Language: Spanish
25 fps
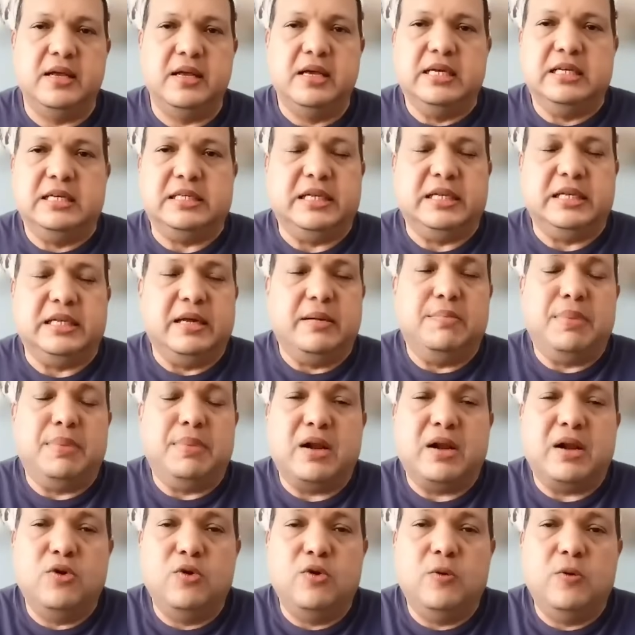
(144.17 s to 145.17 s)
Sin
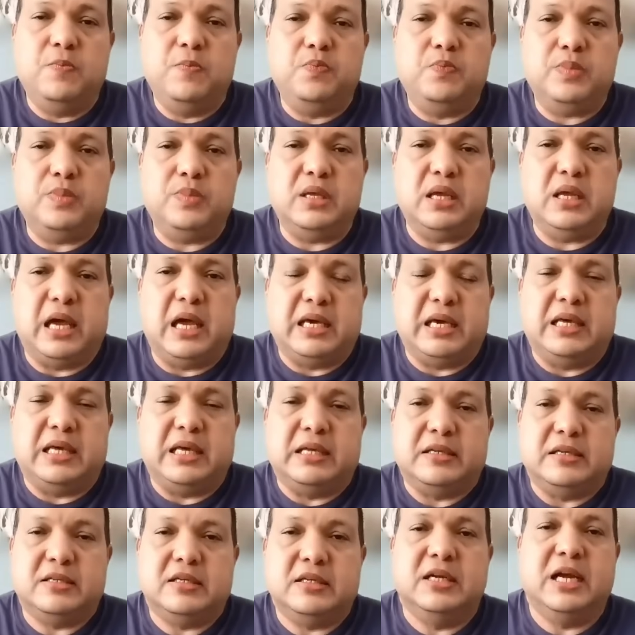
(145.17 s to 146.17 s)
embargo, hay que
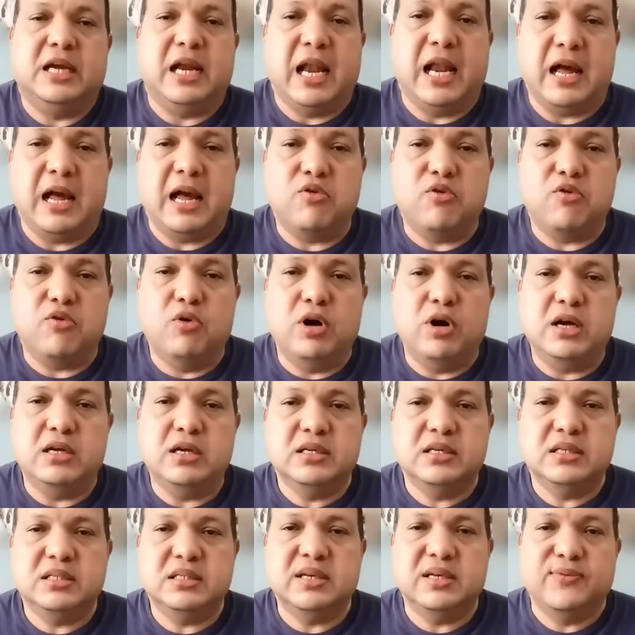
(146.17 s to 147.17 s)
decir que el agua
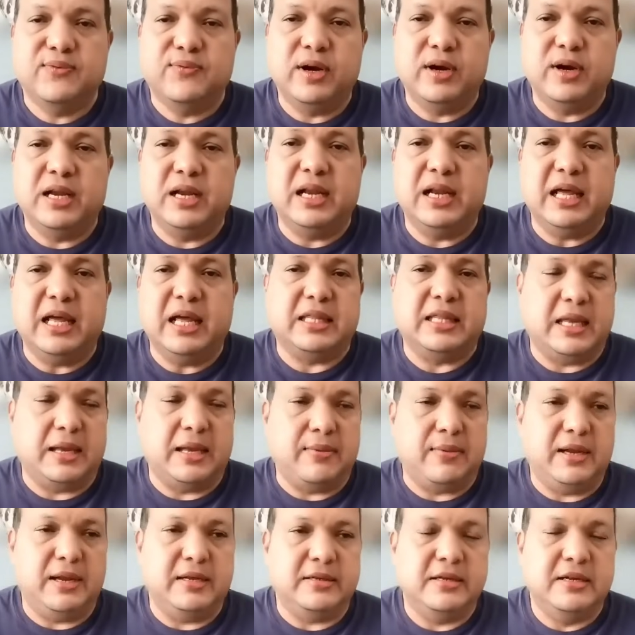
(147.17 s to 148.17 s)
se fue en las
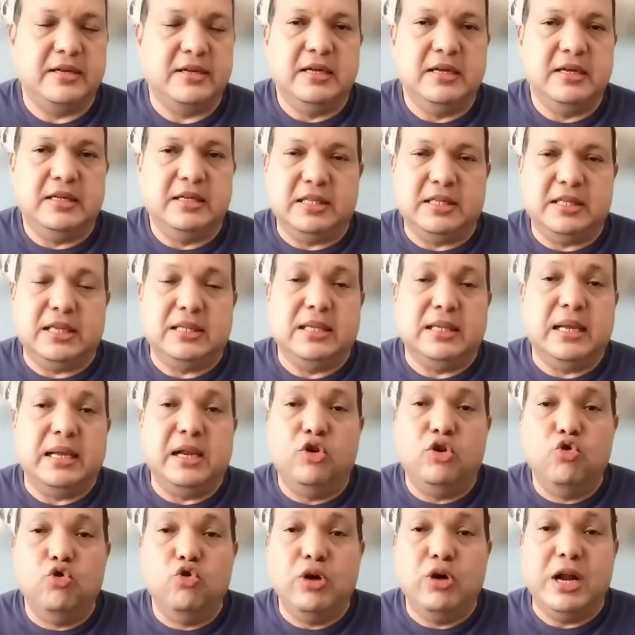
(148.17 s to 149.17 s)
tablas desde
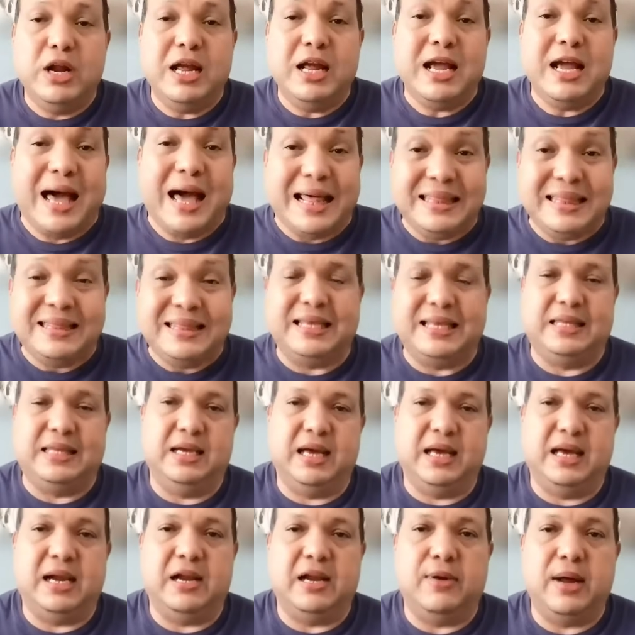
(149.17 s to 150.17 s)
el lunes antes de
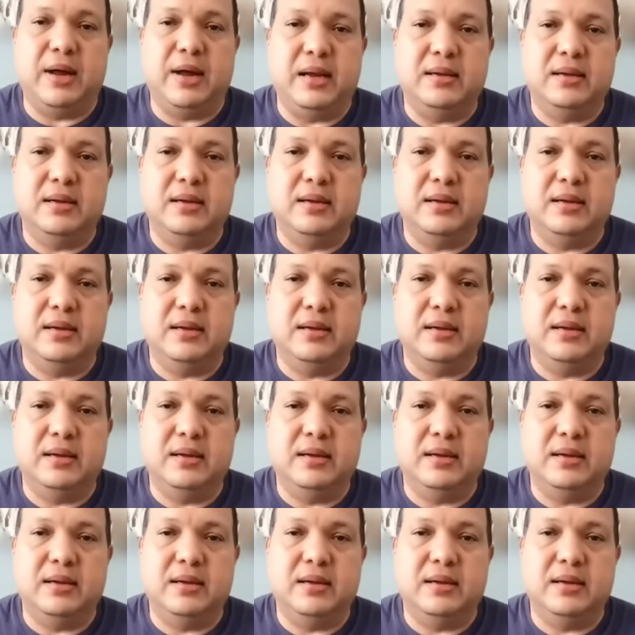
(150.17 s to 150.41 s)
carnaval.